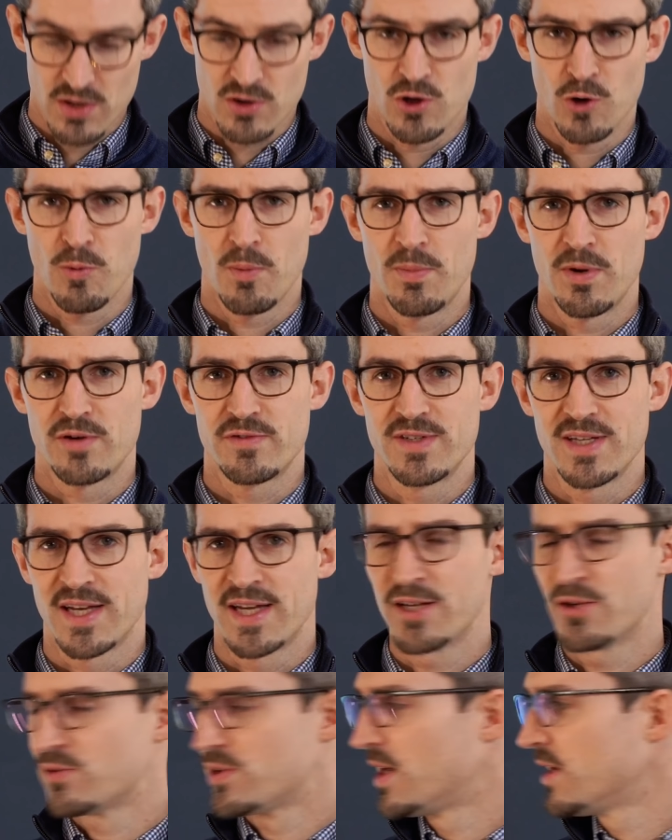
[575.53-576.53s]
Gucken wir mal auf die
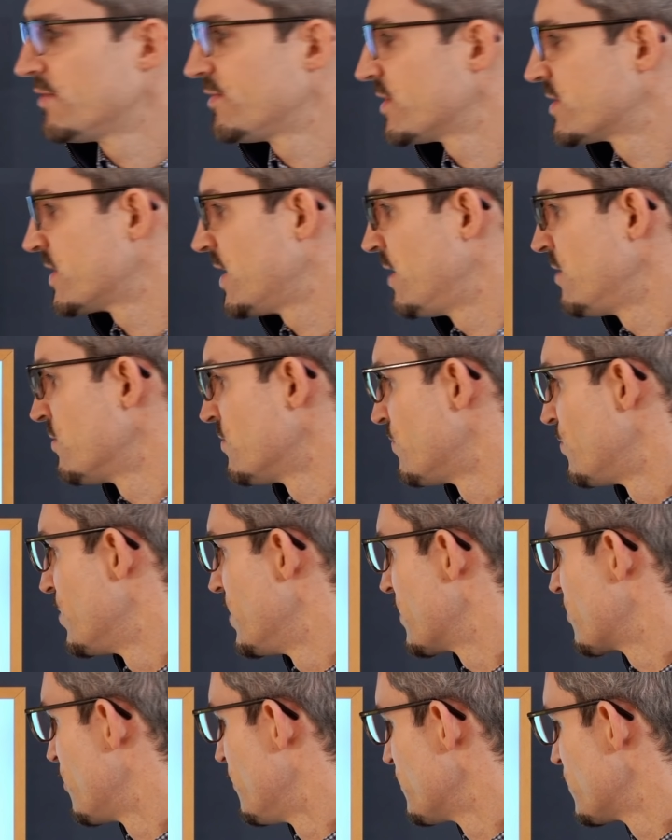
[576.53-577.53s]
regionale Verteilung.
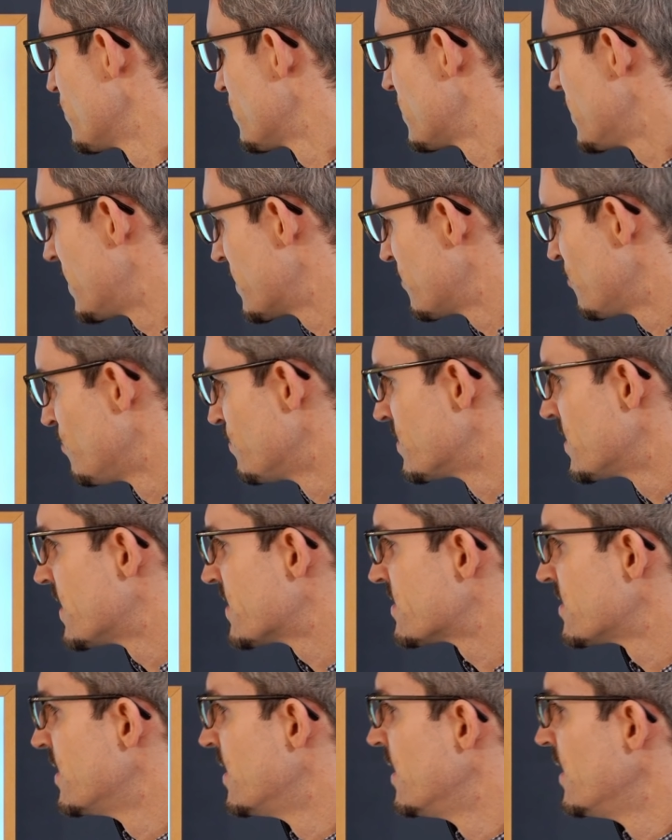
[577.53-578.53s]
Woher kommt sozusagen der
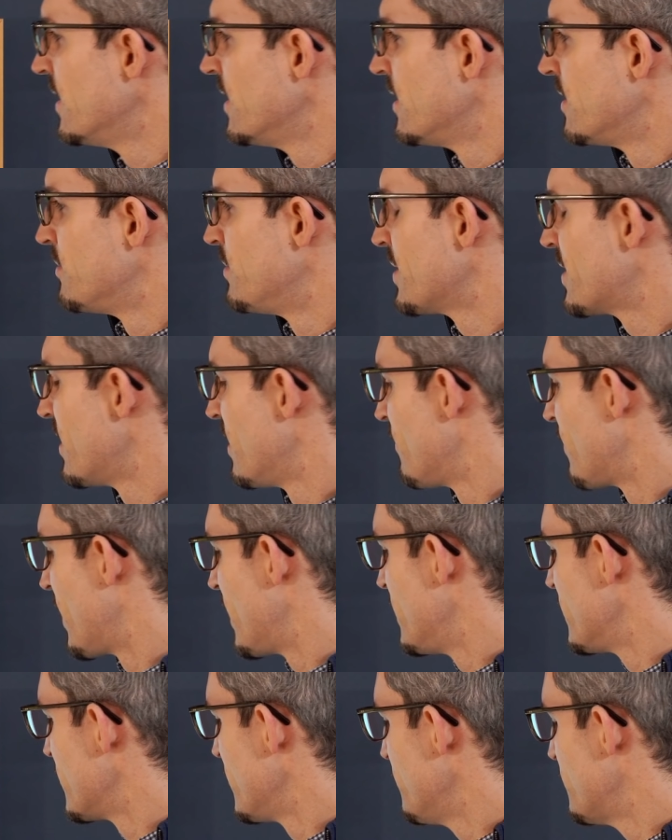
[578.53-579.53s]
Umsatz?
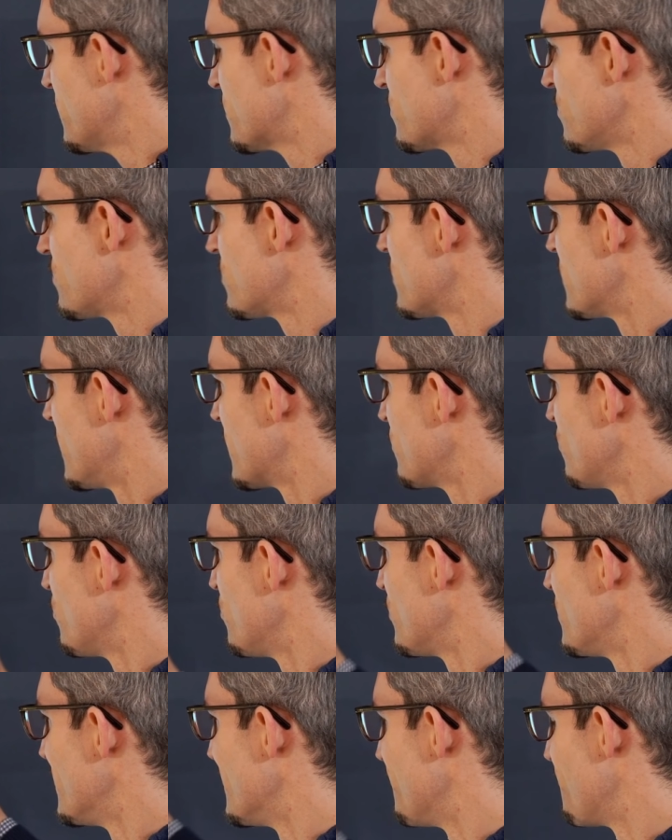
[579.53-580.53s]
Mittlerweile gibt es sozusagen nur
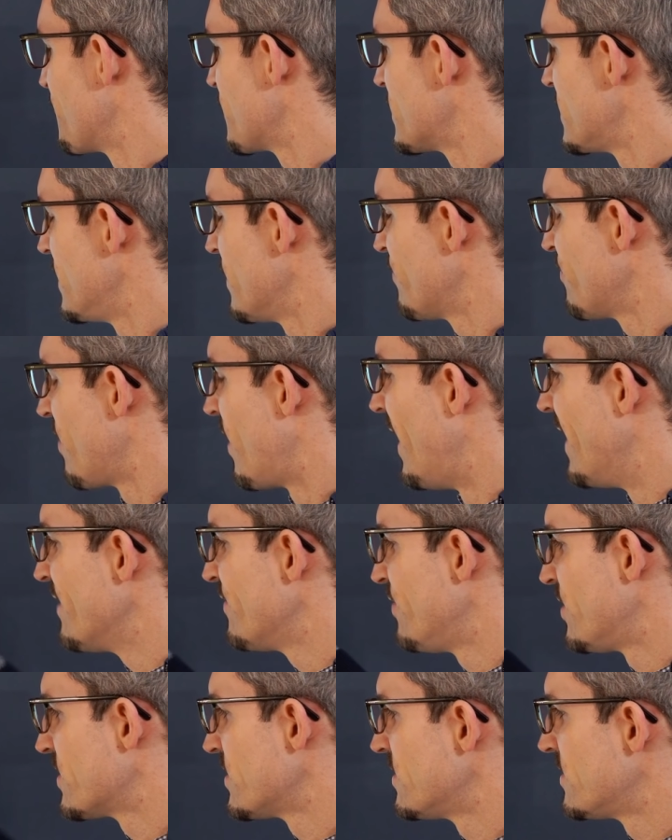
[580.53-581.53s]
noch eine sehr
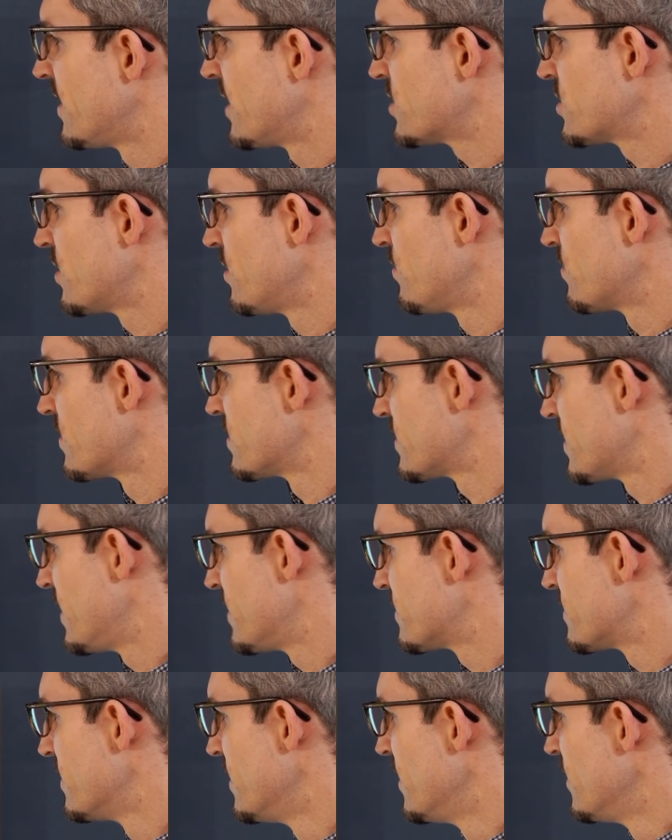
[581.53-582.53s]
vereinfachte Darstellung. Das
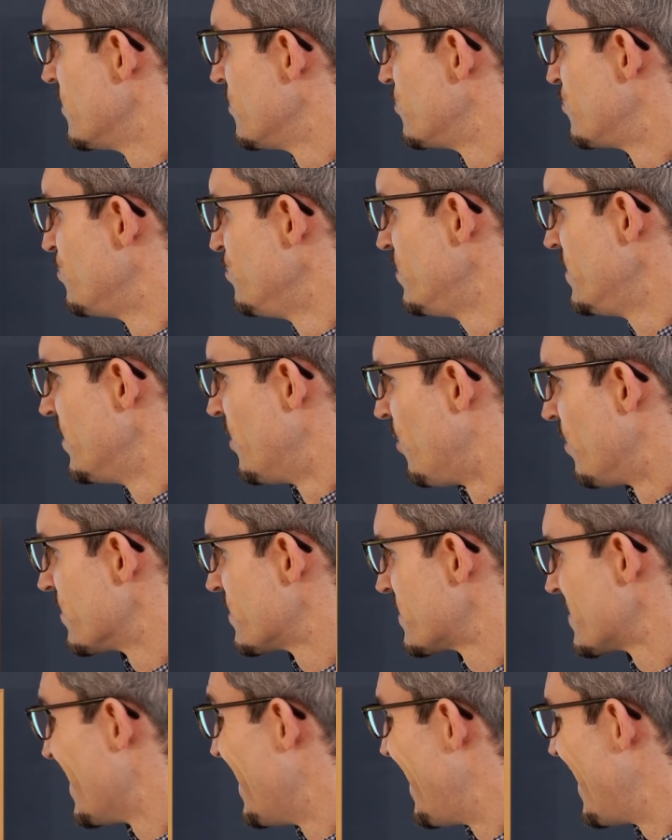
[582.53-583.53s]
heißt,
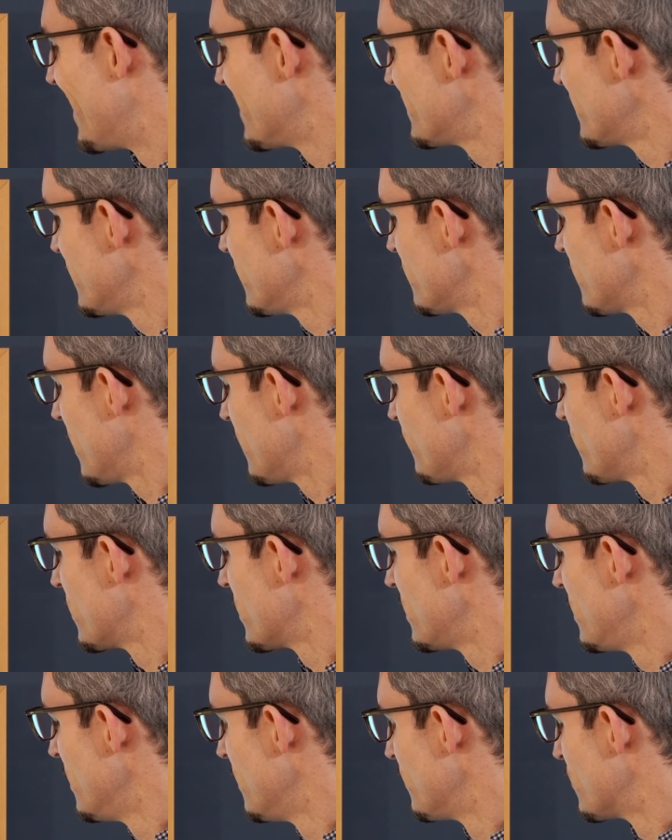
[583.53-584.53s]
Südostasien haben wir
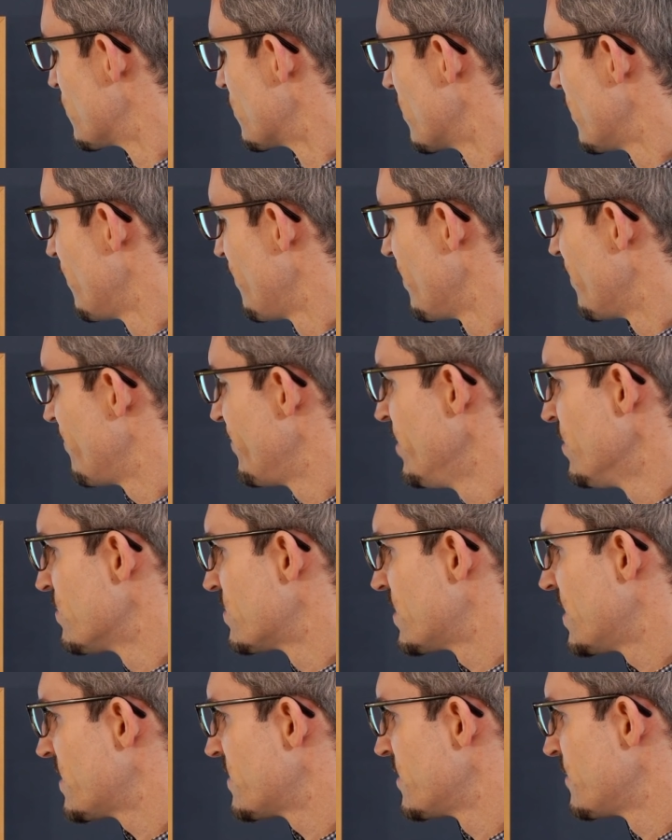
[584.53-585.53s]
hier mit ungefähr
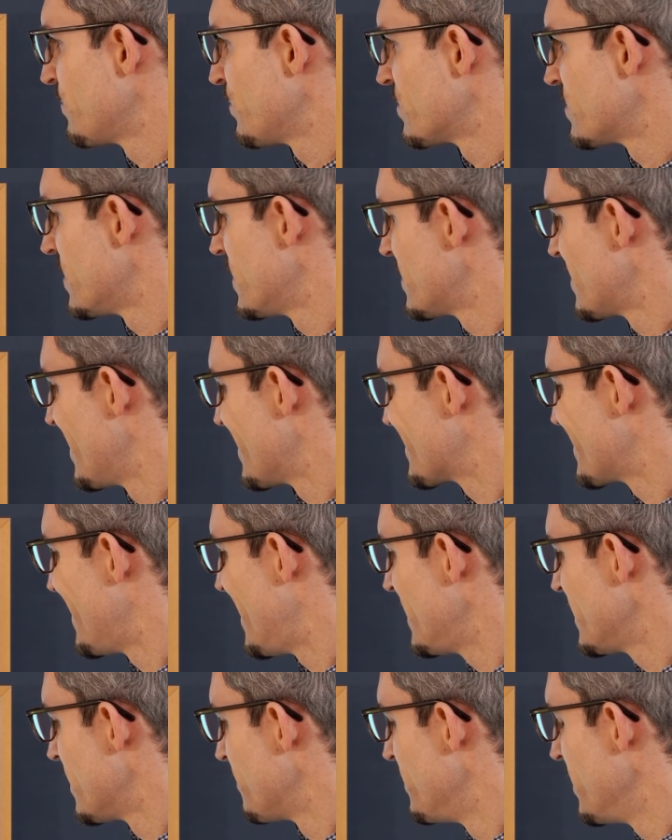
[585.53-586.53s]
64 Prozent,
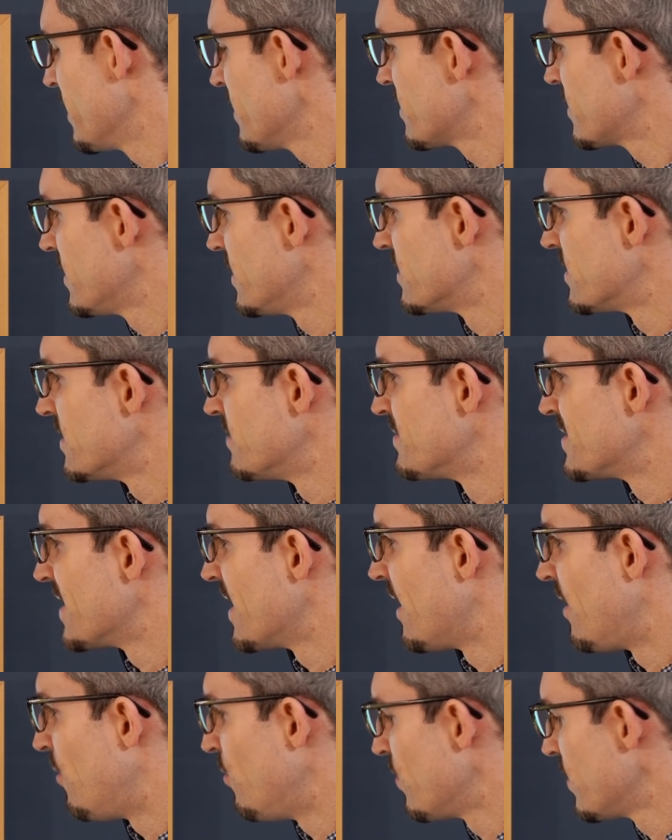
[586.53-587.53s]
Lateinamerika, in dem
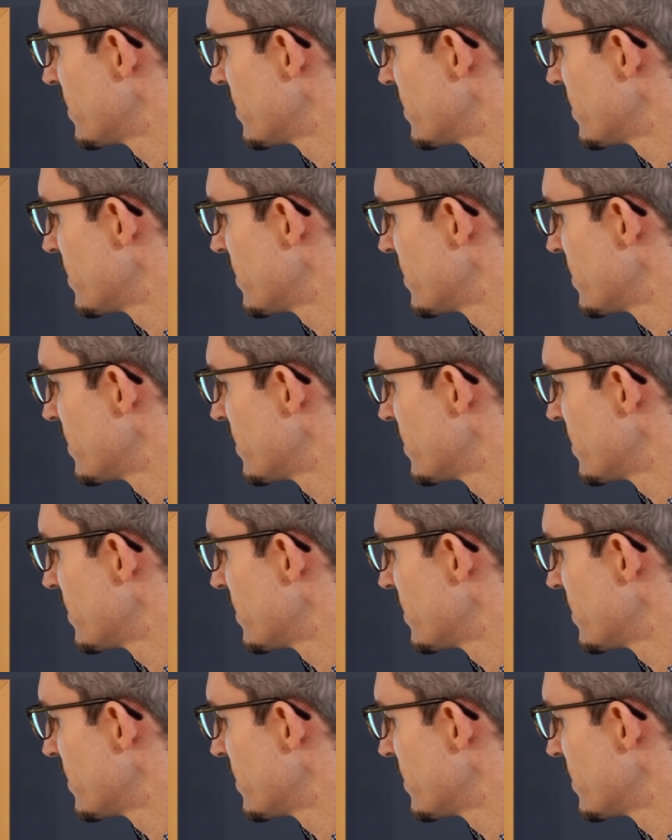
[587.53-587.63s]
sie auch